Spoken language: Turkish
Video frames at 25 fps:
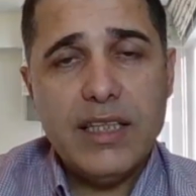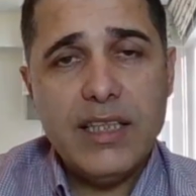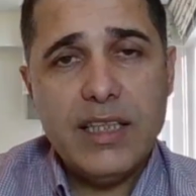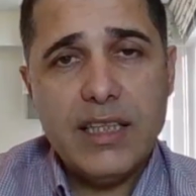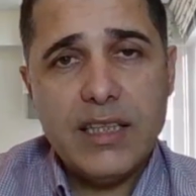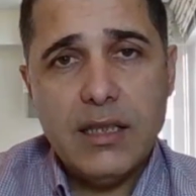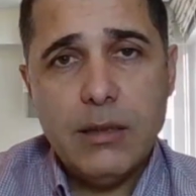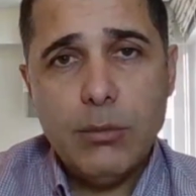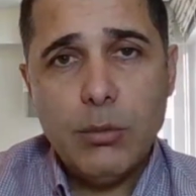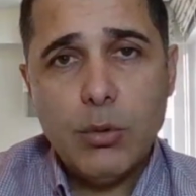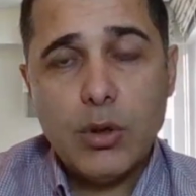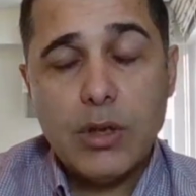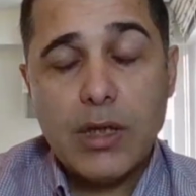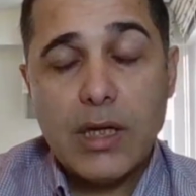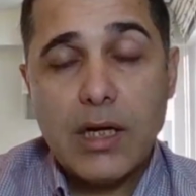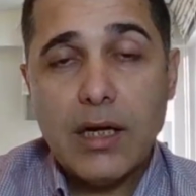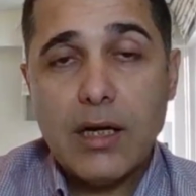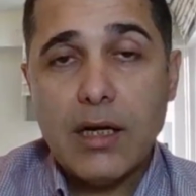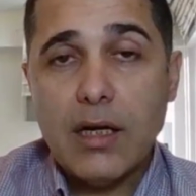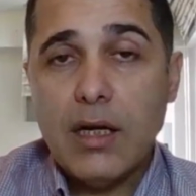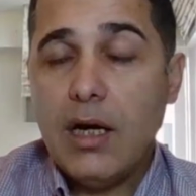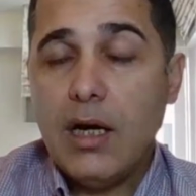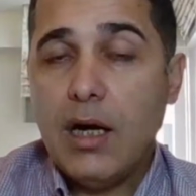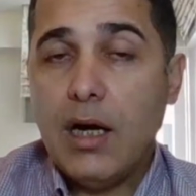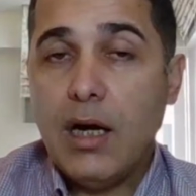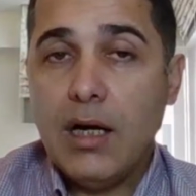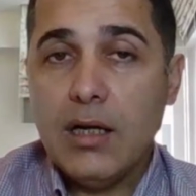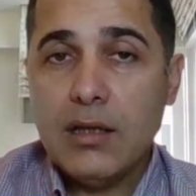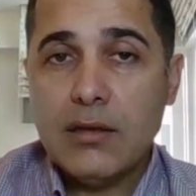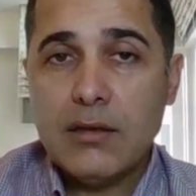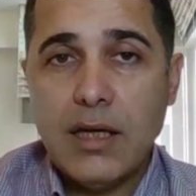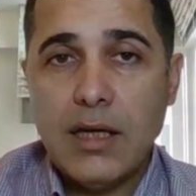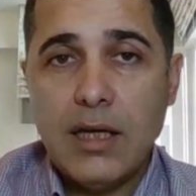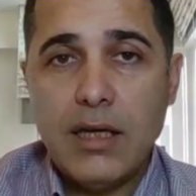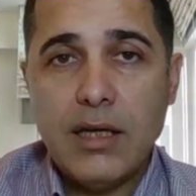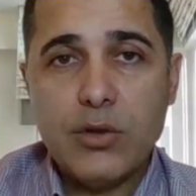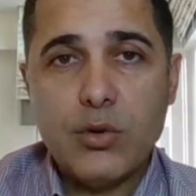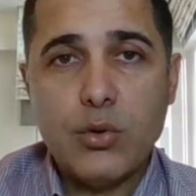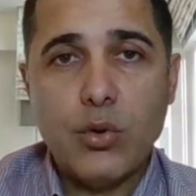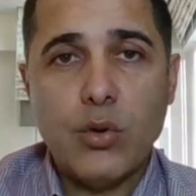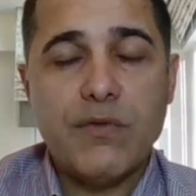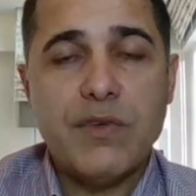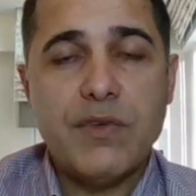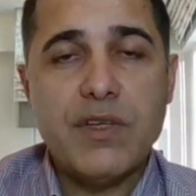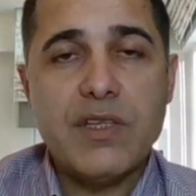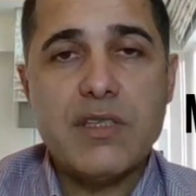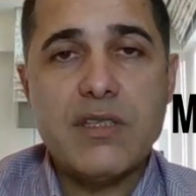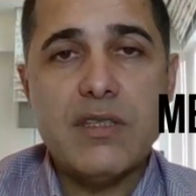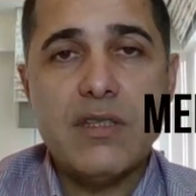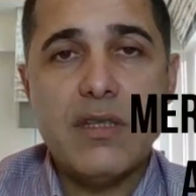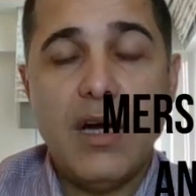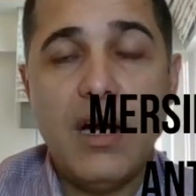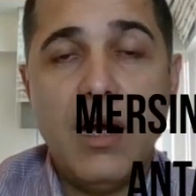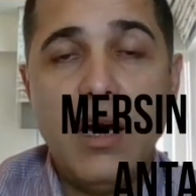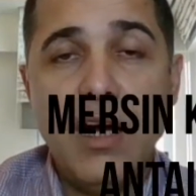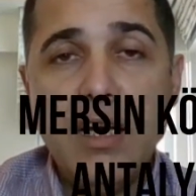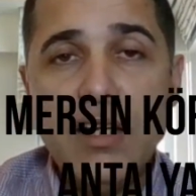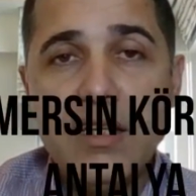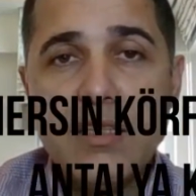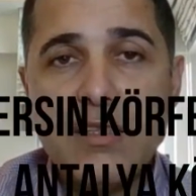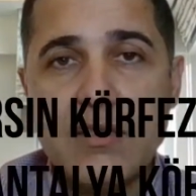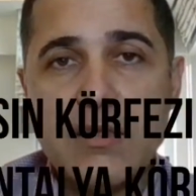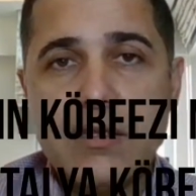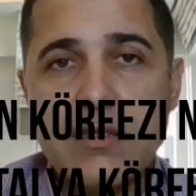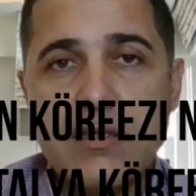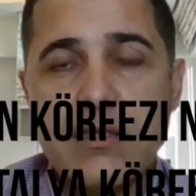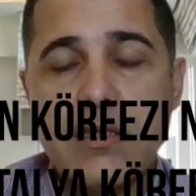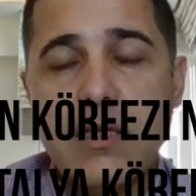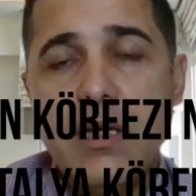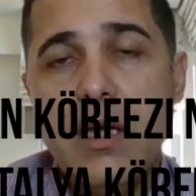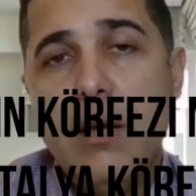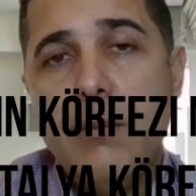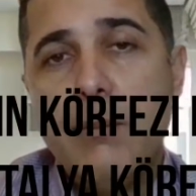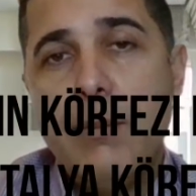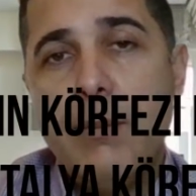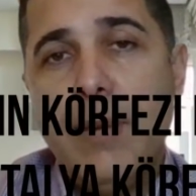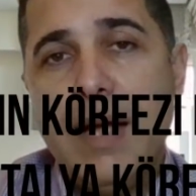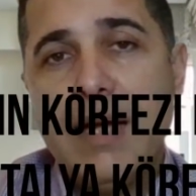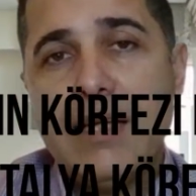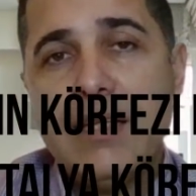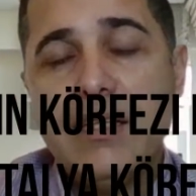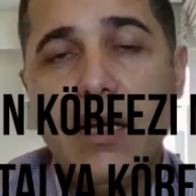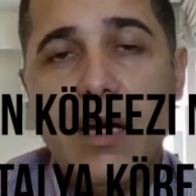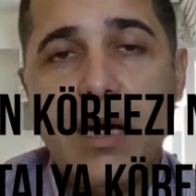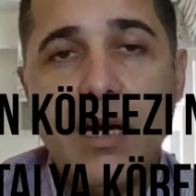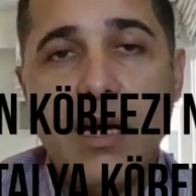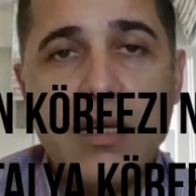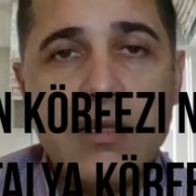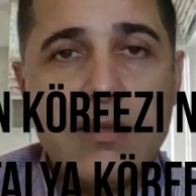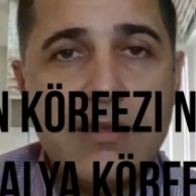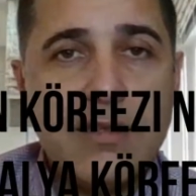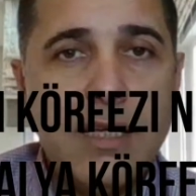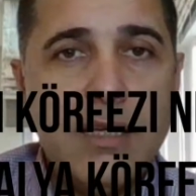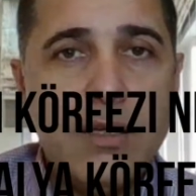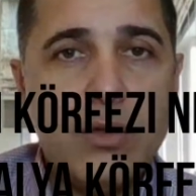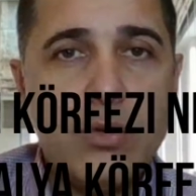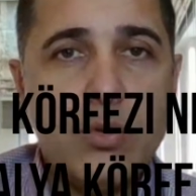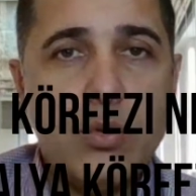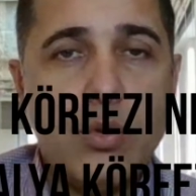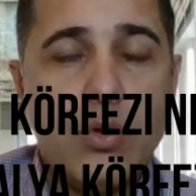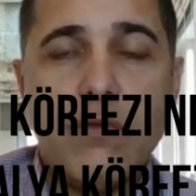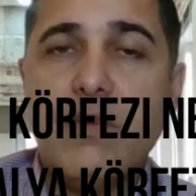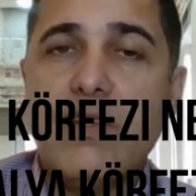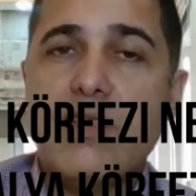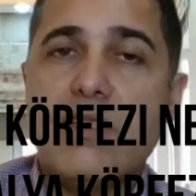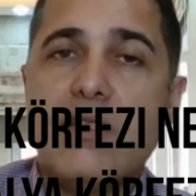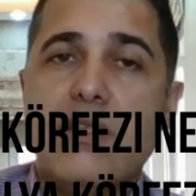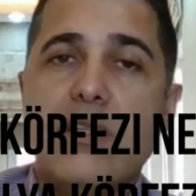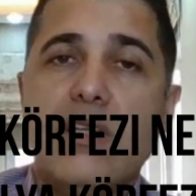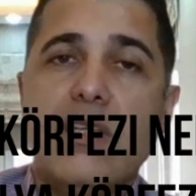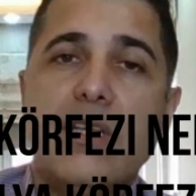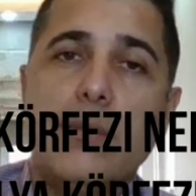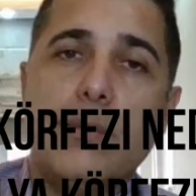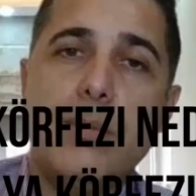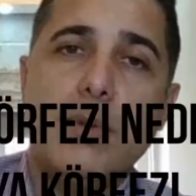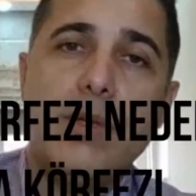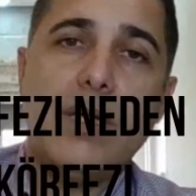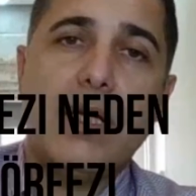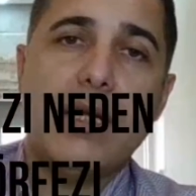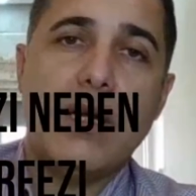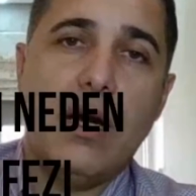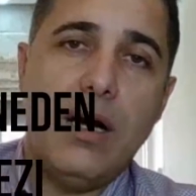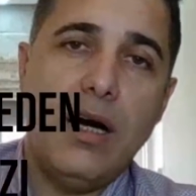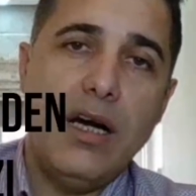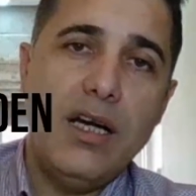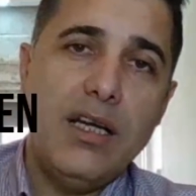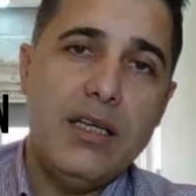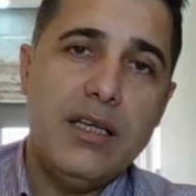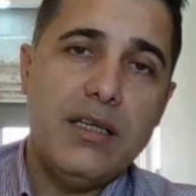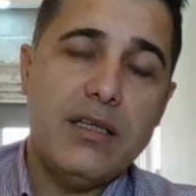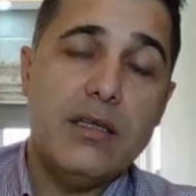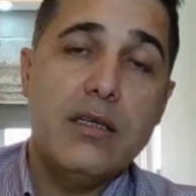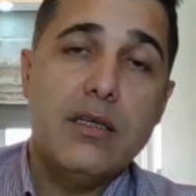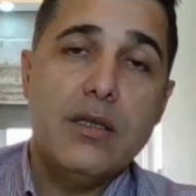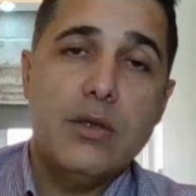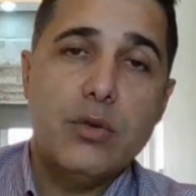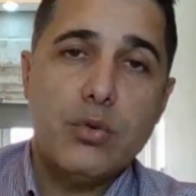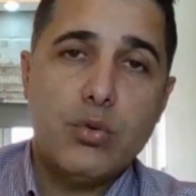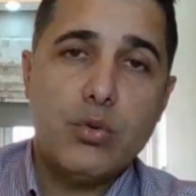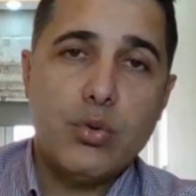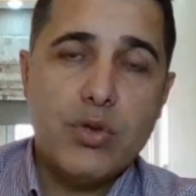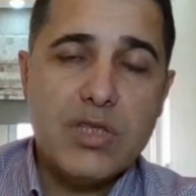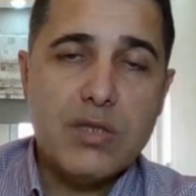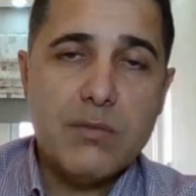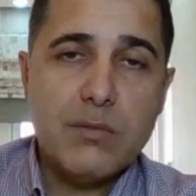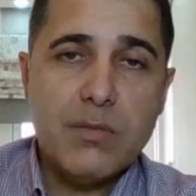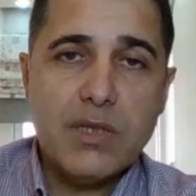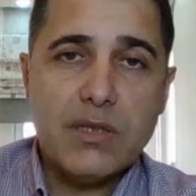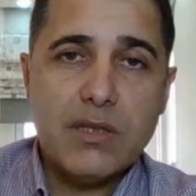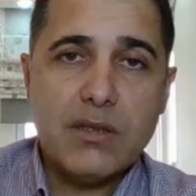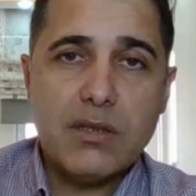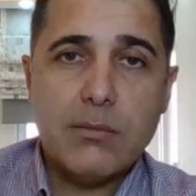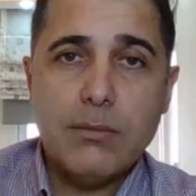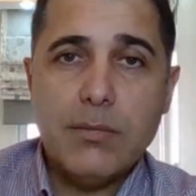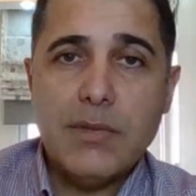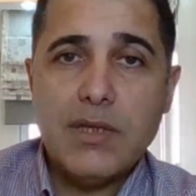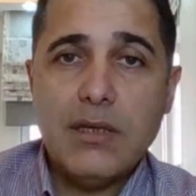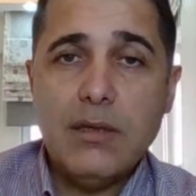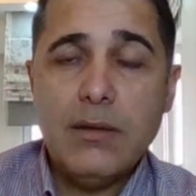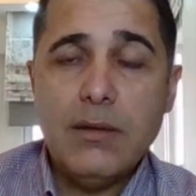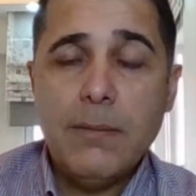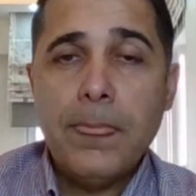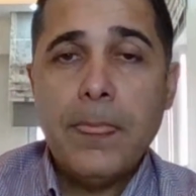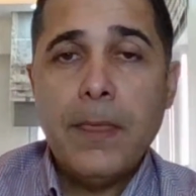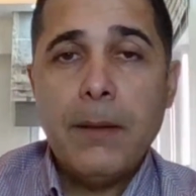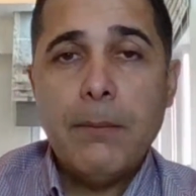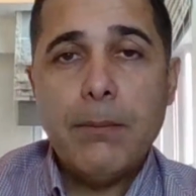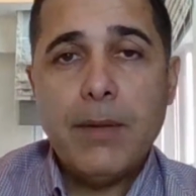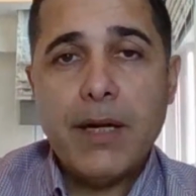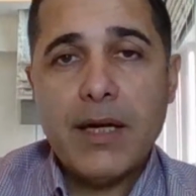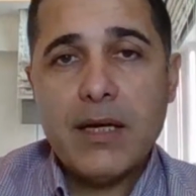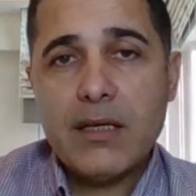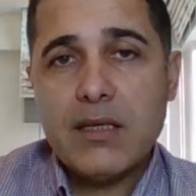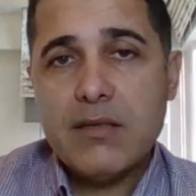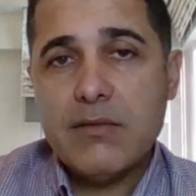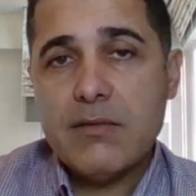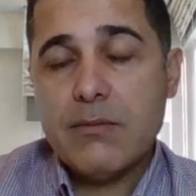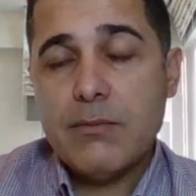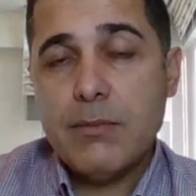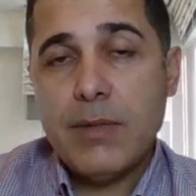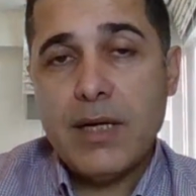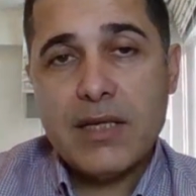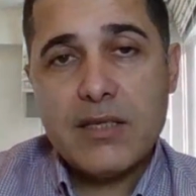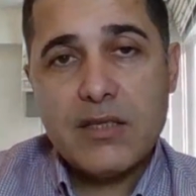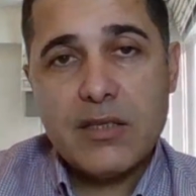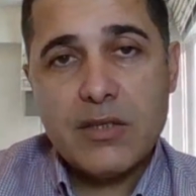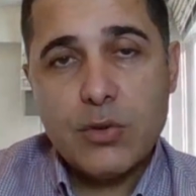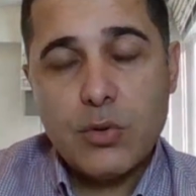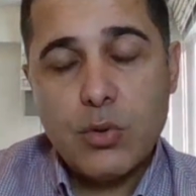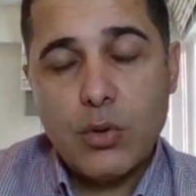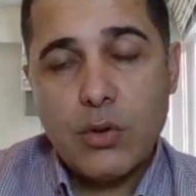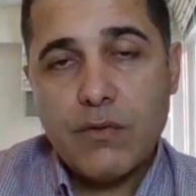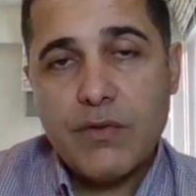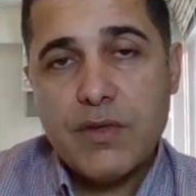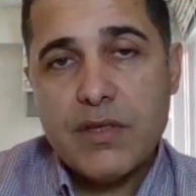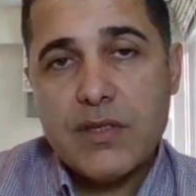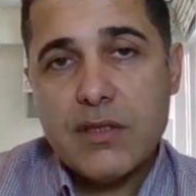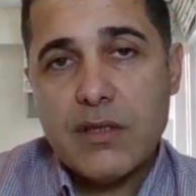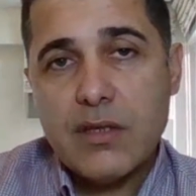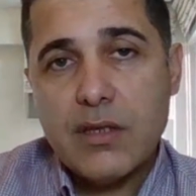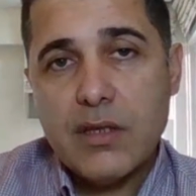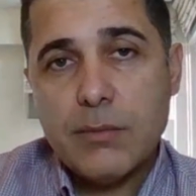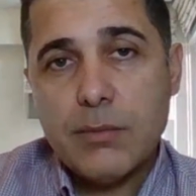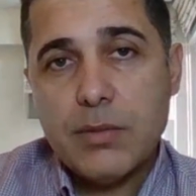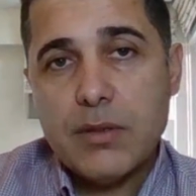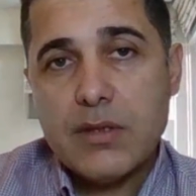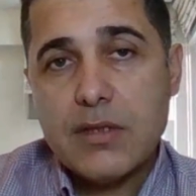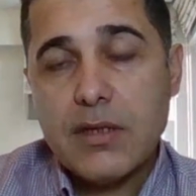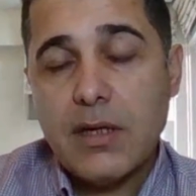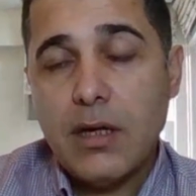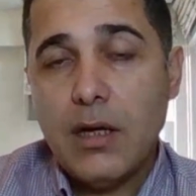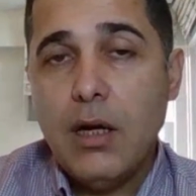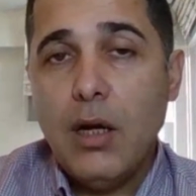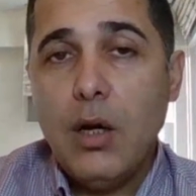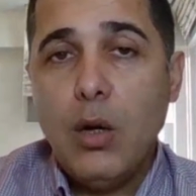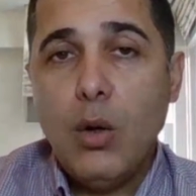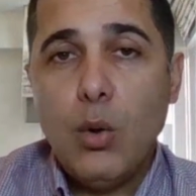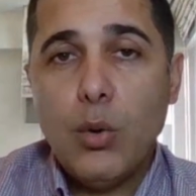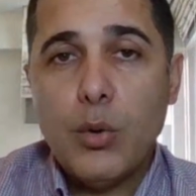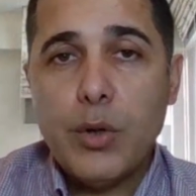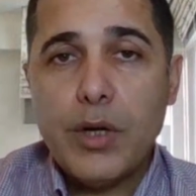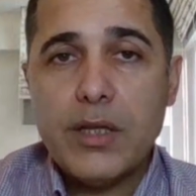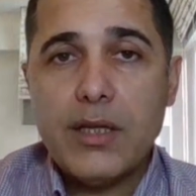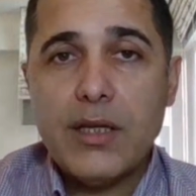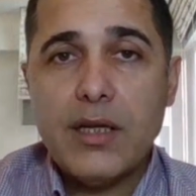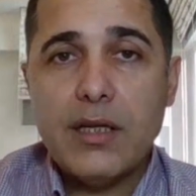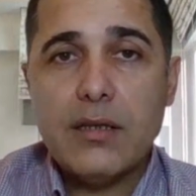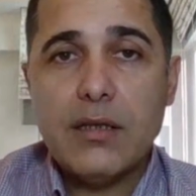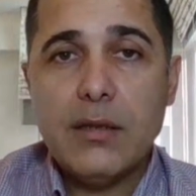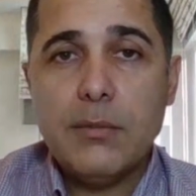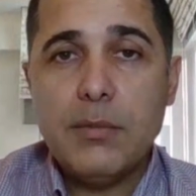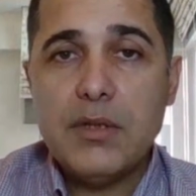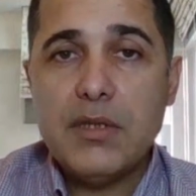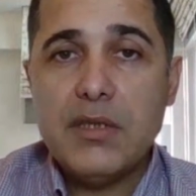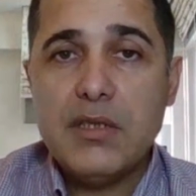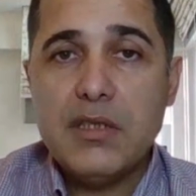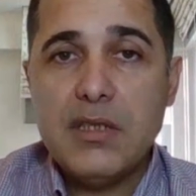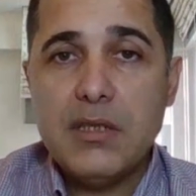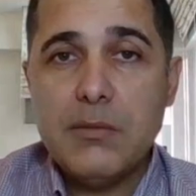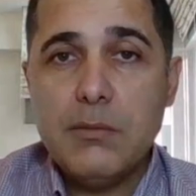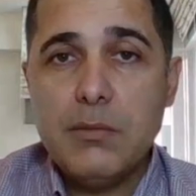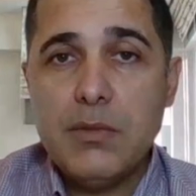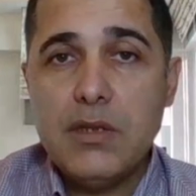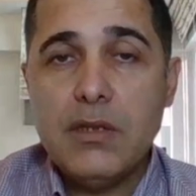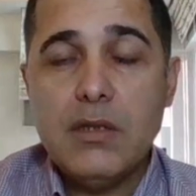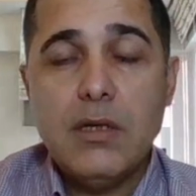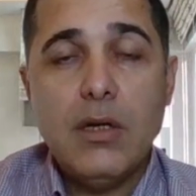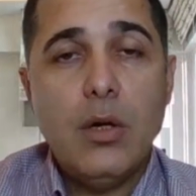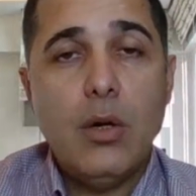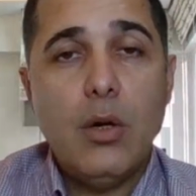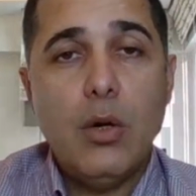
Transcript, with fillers: iklim olarak Antalya Körfezi'nin aynısıdır. Belki de Antalya Körfezi'nde yapılan aynı turizm yatırımları Mersin Körfezi'nde yapılsa oradan da bir 20